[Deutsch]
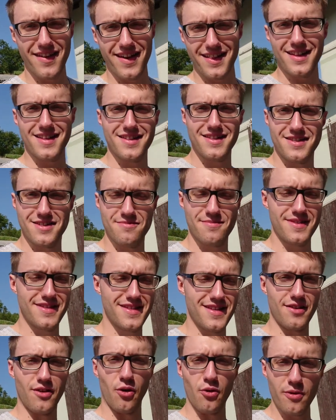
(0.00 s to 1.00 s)
weiter, jetzt ist es ein
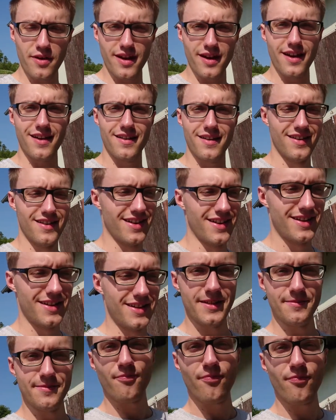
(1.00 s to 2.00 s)
bisschen ruhiger.
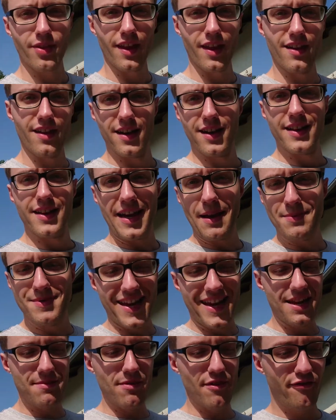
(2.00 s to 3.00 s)
Da gibt
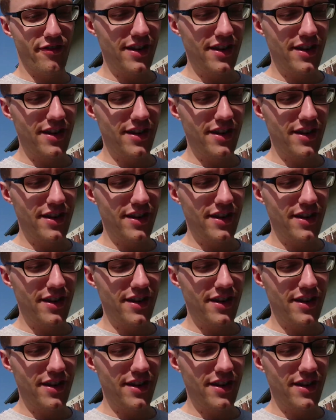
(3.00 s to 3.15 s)
es eh nicht mehr